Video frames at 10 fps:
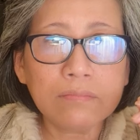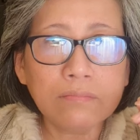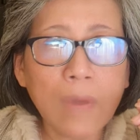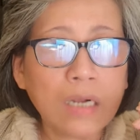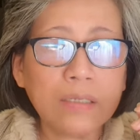
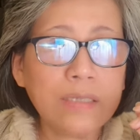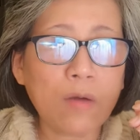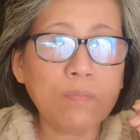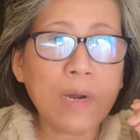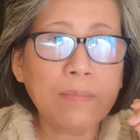bực
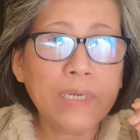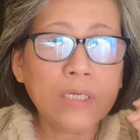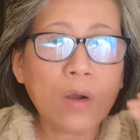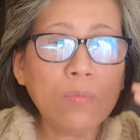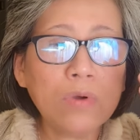dọc mà
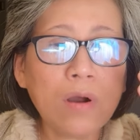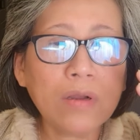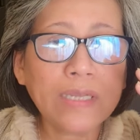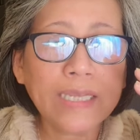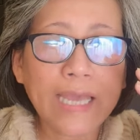mình không có
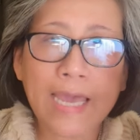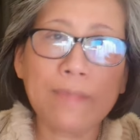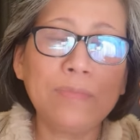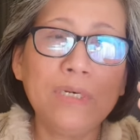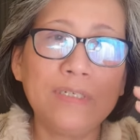
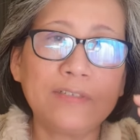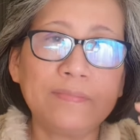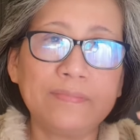kèm được